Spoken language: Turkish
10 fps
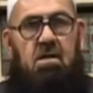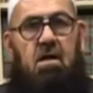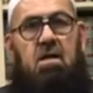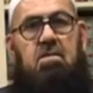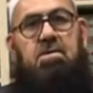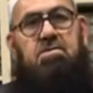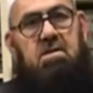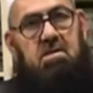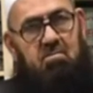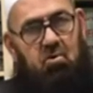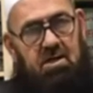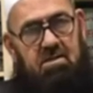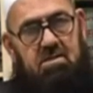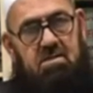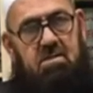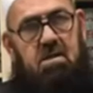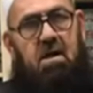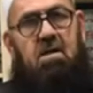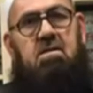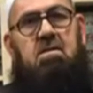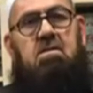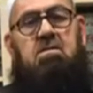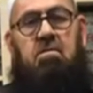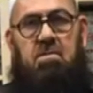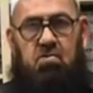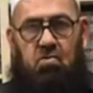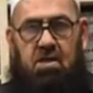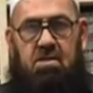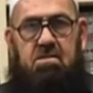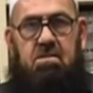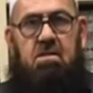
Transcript: Kalbi selim olan, yani temiz olan,